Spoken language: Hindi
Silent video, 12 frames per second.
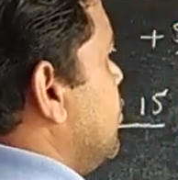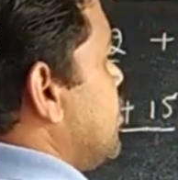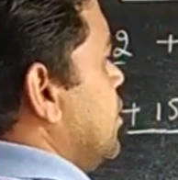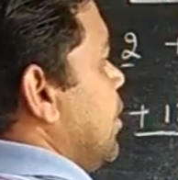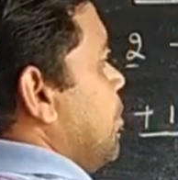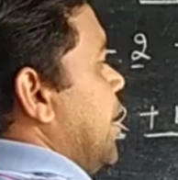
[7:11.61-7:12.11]

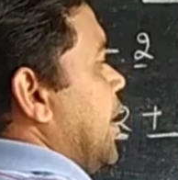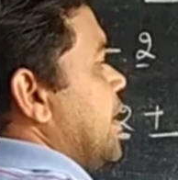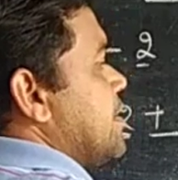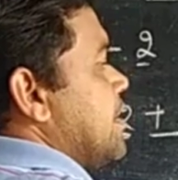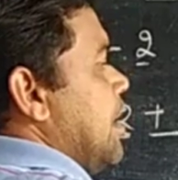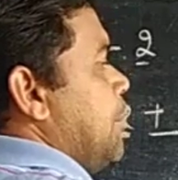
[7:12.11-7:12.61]
उस नंबर
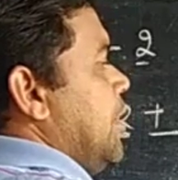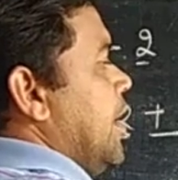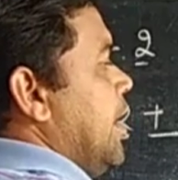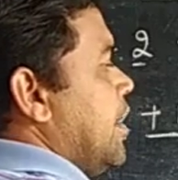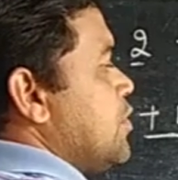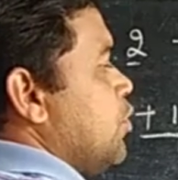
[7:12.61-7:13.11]
के सामने
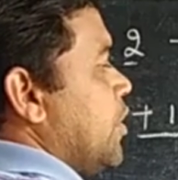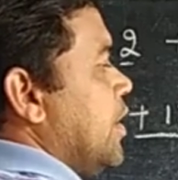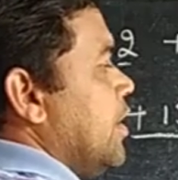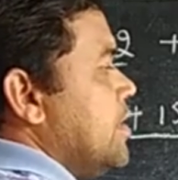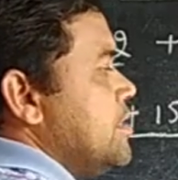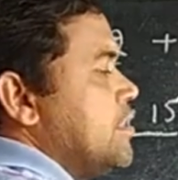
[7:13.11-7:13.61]
आएगा जो
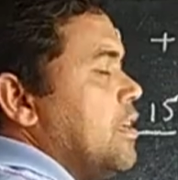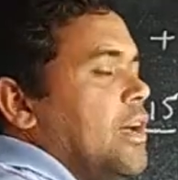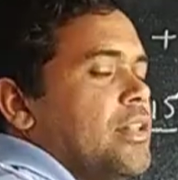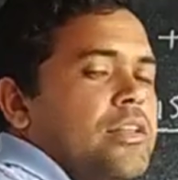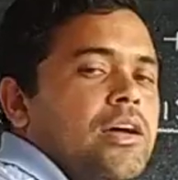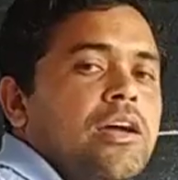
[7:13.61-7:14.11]
कि आंसर
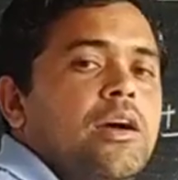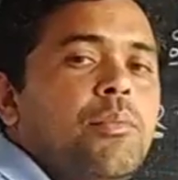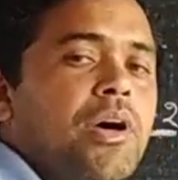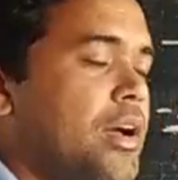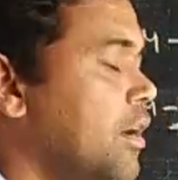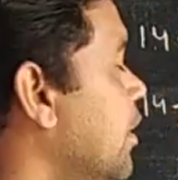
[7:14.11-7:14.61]
आता है
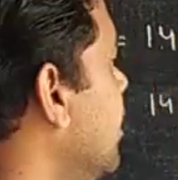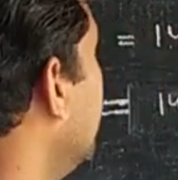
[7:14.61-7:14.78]
हमारा